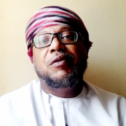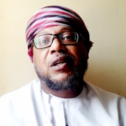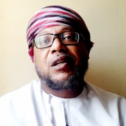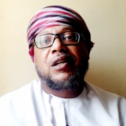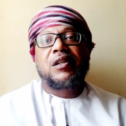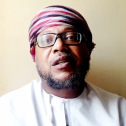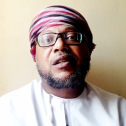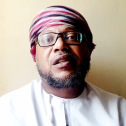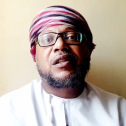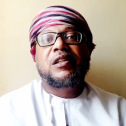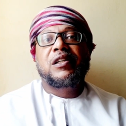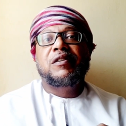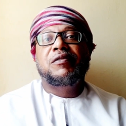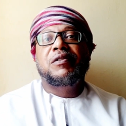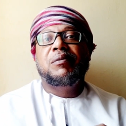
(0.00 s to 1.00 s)
فكرة 2%
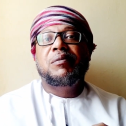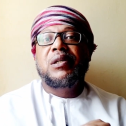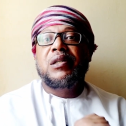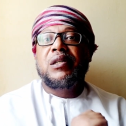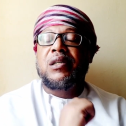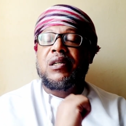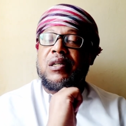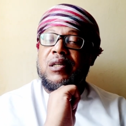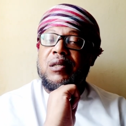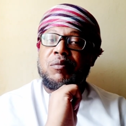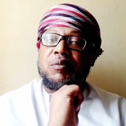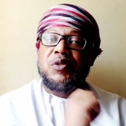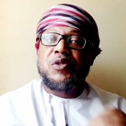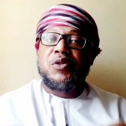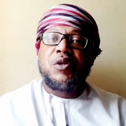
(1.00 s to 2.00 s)

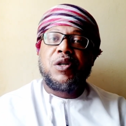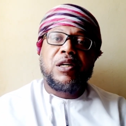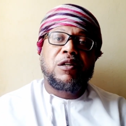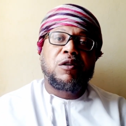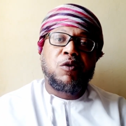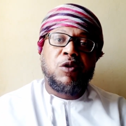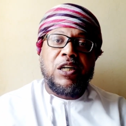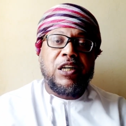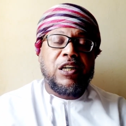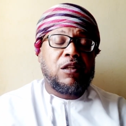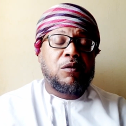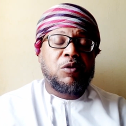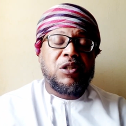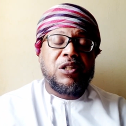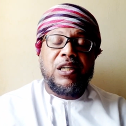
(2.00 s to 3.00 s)
من سكان الولايات
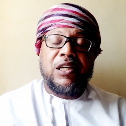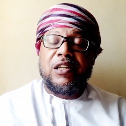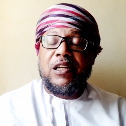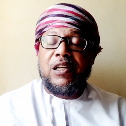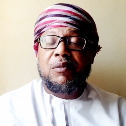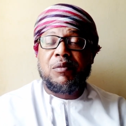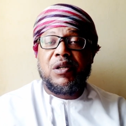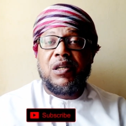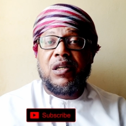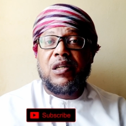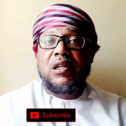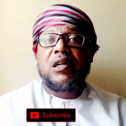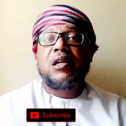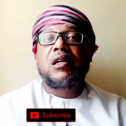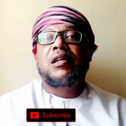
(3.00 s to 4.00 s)
المتحدة
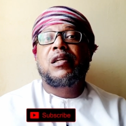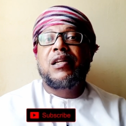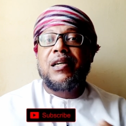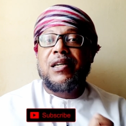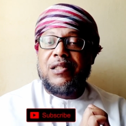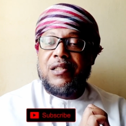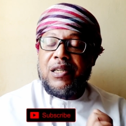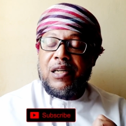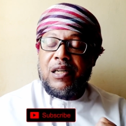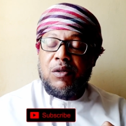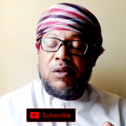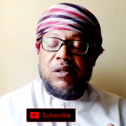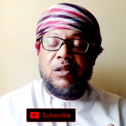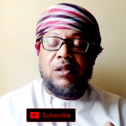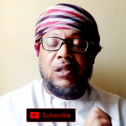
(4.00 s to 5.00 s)
الأمريكية لا زال
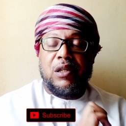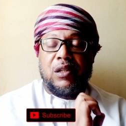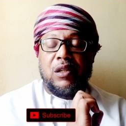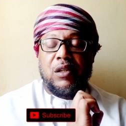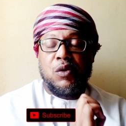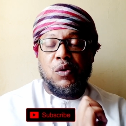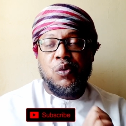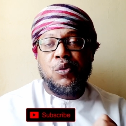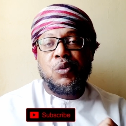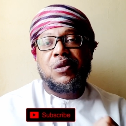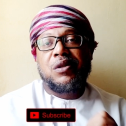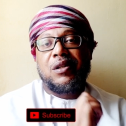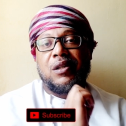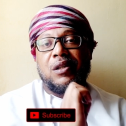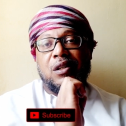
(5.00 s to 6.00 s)
يعتقدون
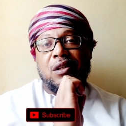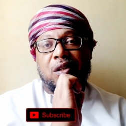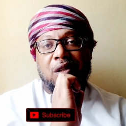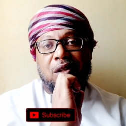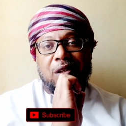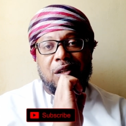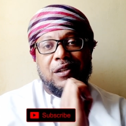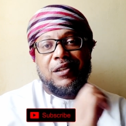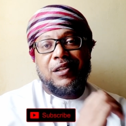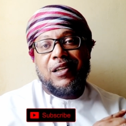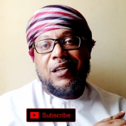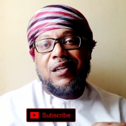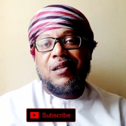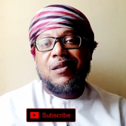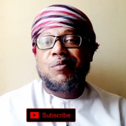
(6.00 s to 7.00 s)
أن
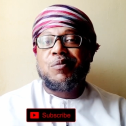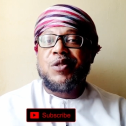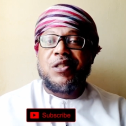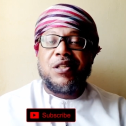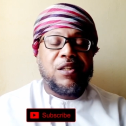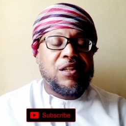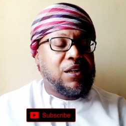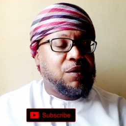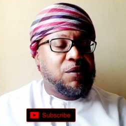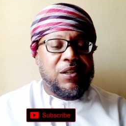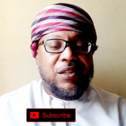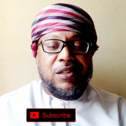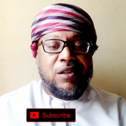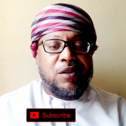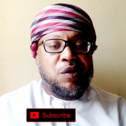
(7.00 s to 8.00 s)
الأرض مسطحة
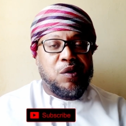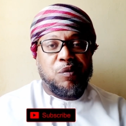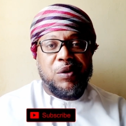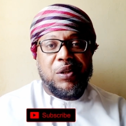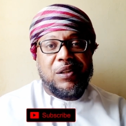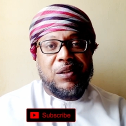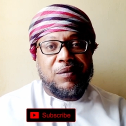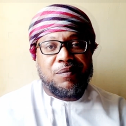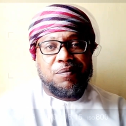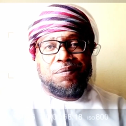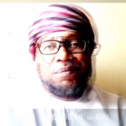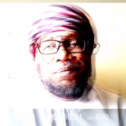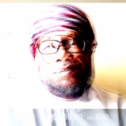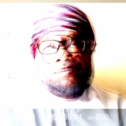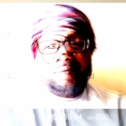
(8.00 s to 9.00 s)
وليس كروية
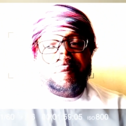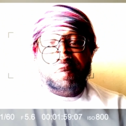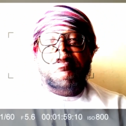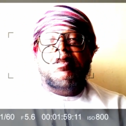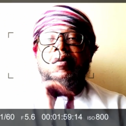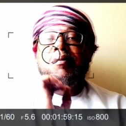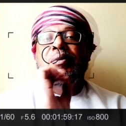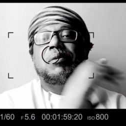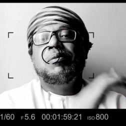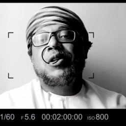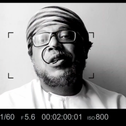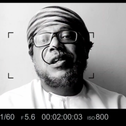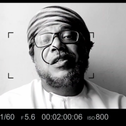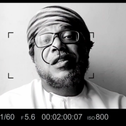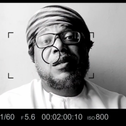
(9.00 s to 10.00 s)

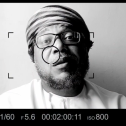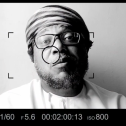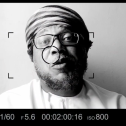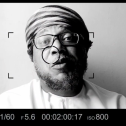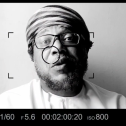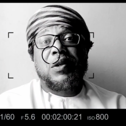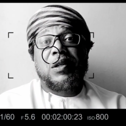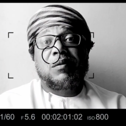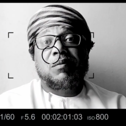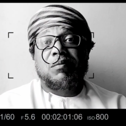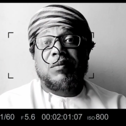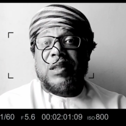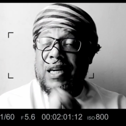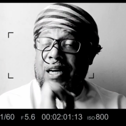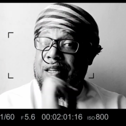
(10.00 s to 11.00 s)
بالمختصر المفيد
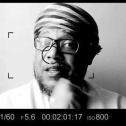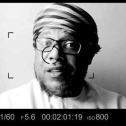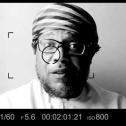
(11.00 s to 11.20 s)
هذه